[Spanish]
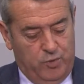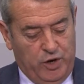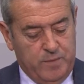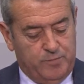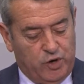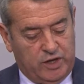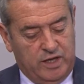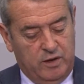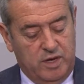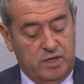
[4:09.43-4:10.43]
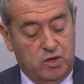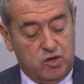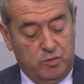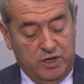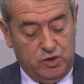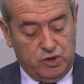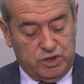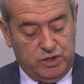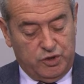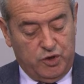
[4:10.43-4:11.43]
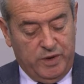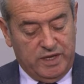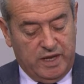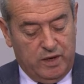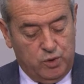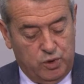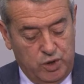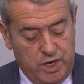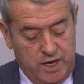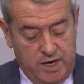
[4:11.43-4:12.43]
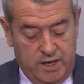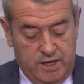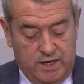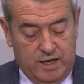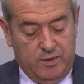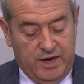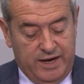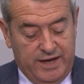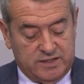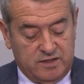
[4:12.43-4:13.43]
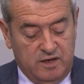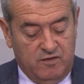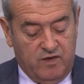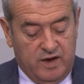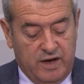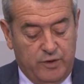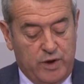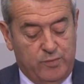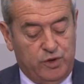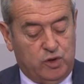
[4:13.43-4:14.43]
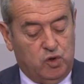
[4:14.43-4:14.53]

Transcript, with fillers: por importe de 28.890 euros y que viene a significar una,